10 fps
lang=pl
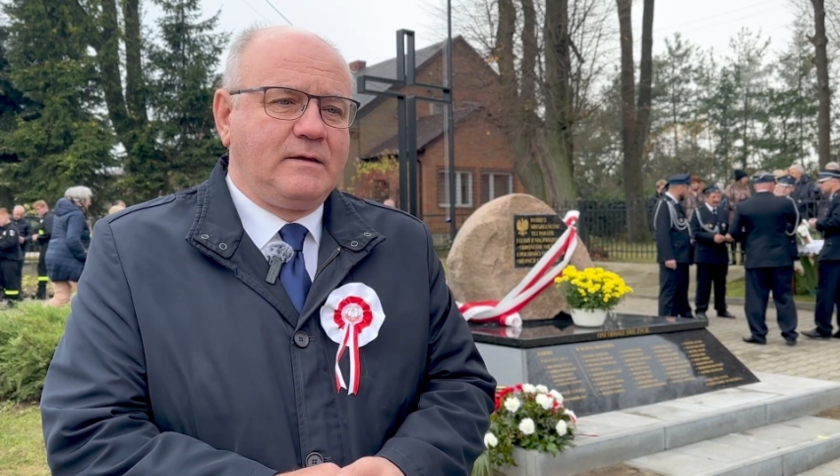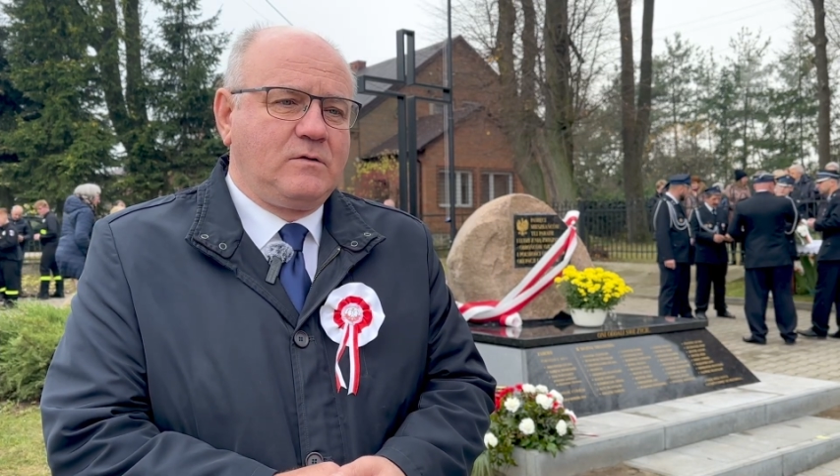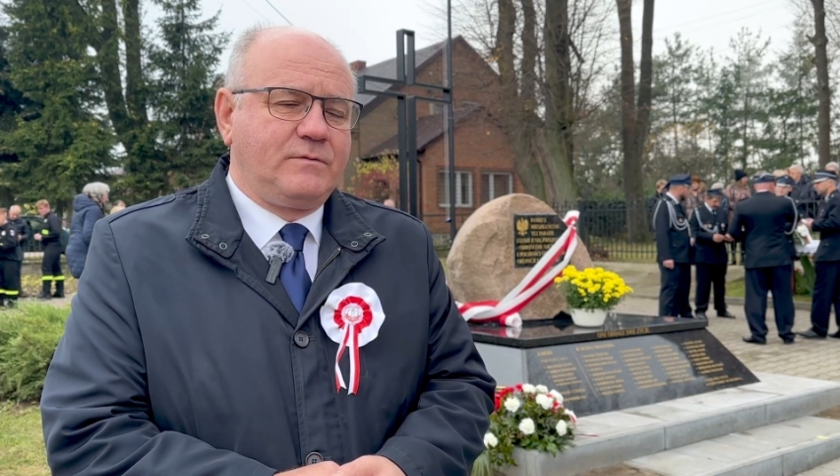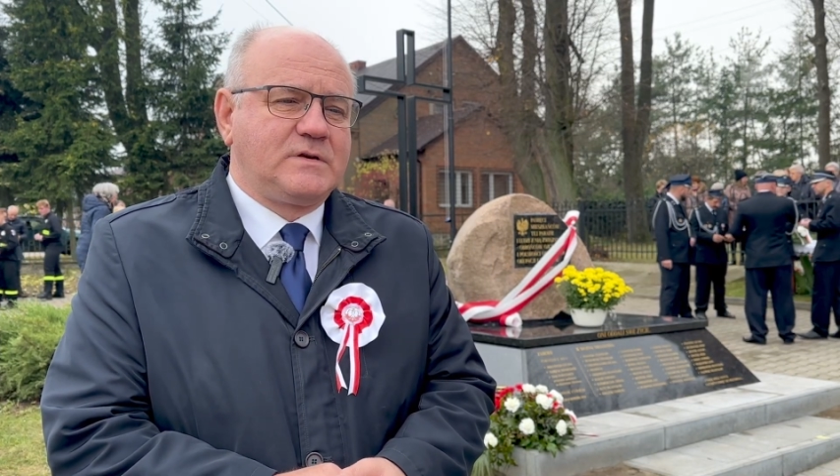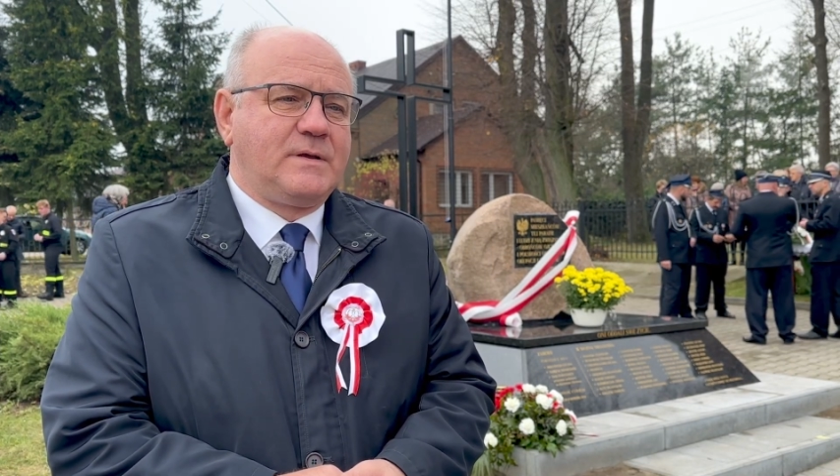
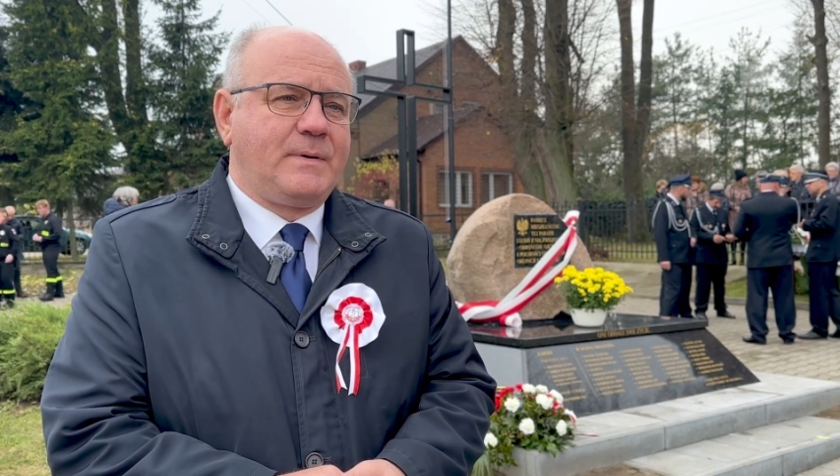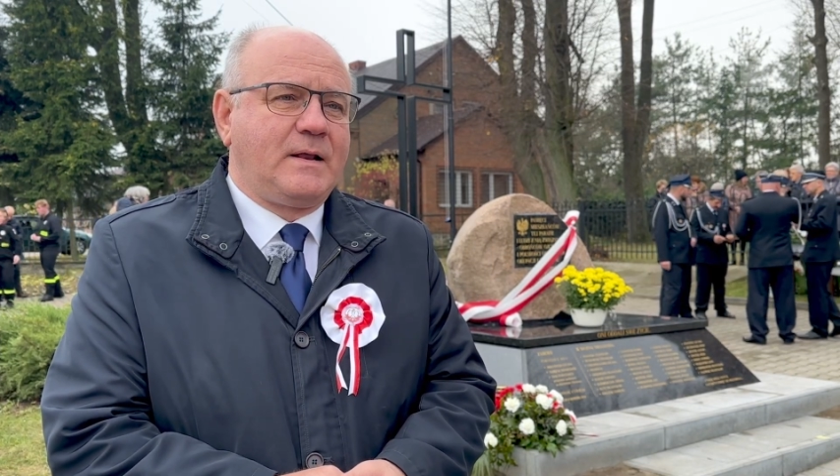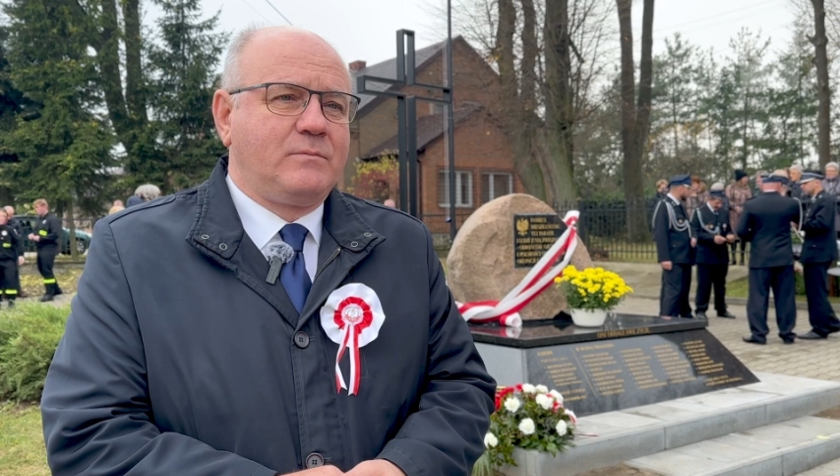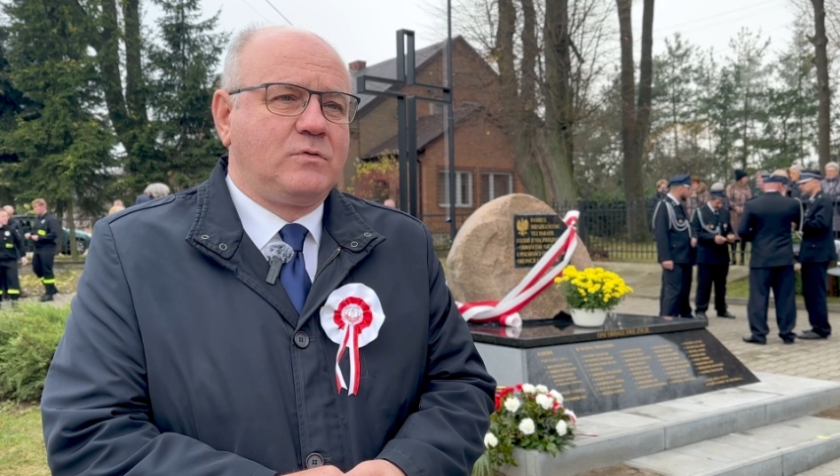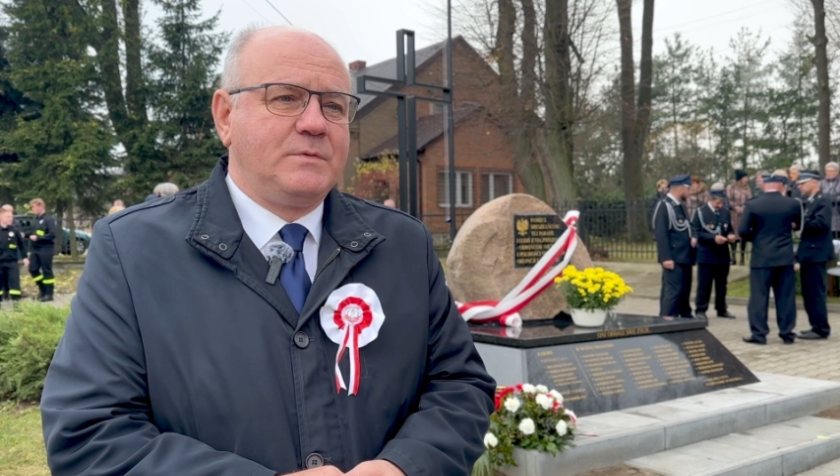i również dla
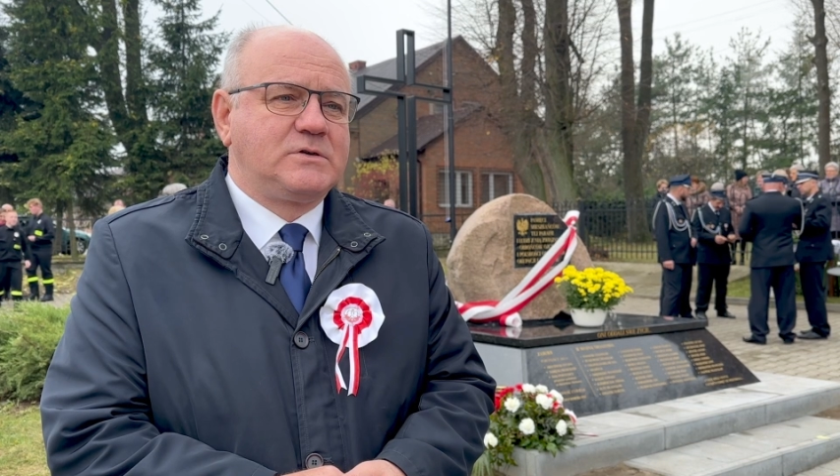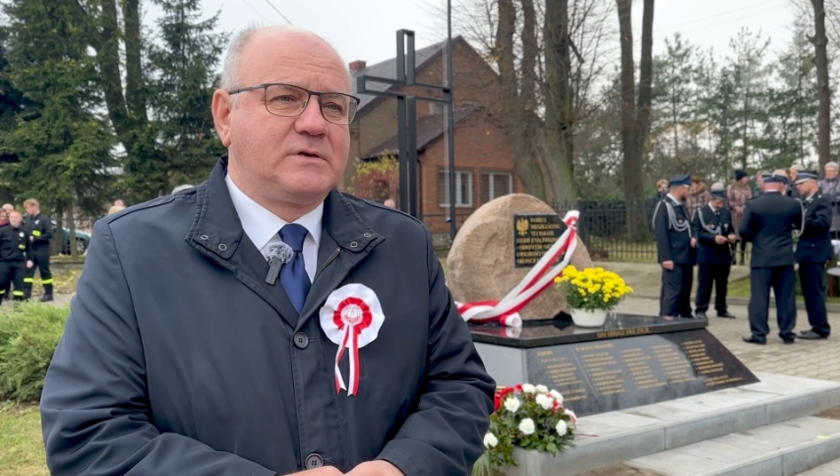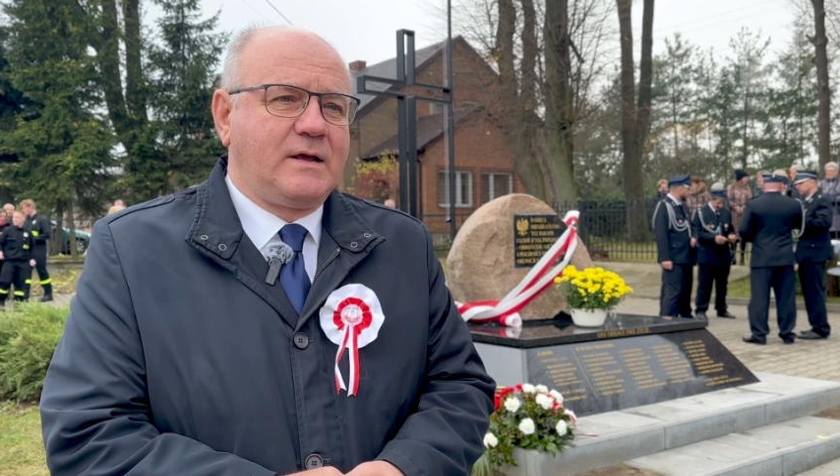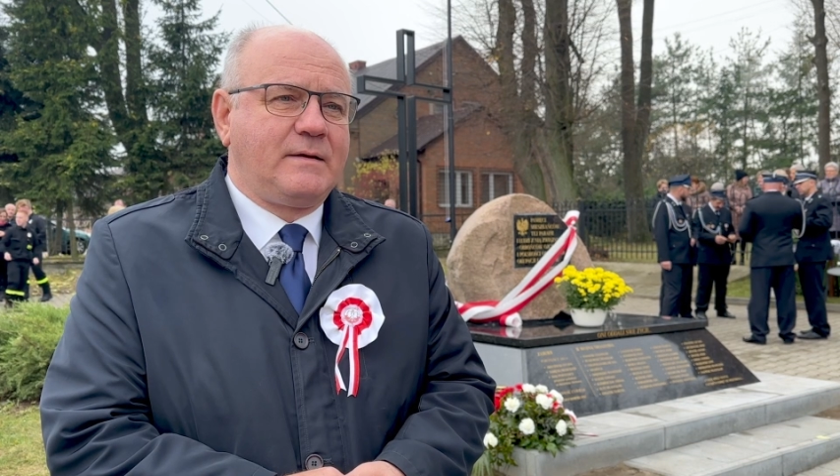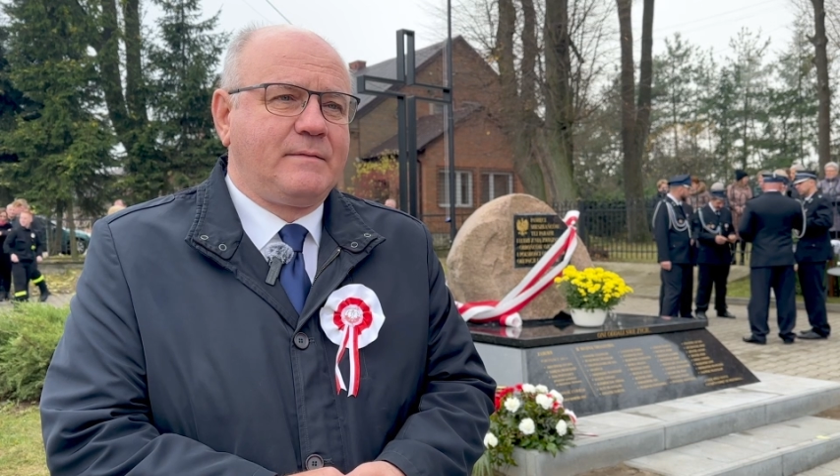pana
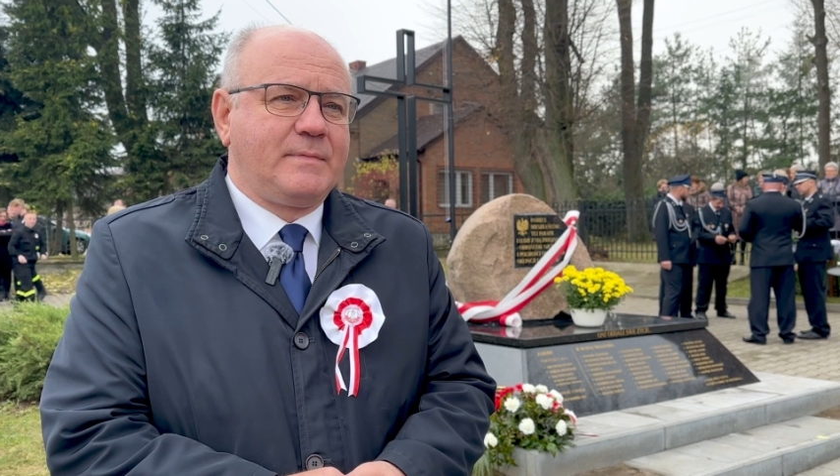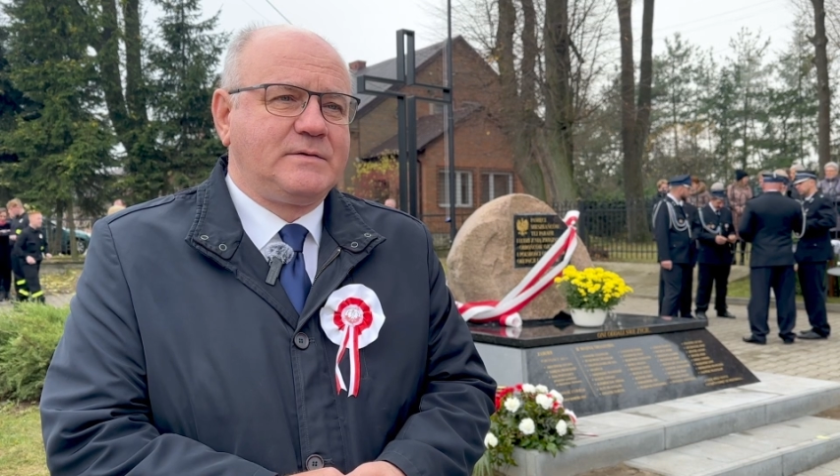burmistrza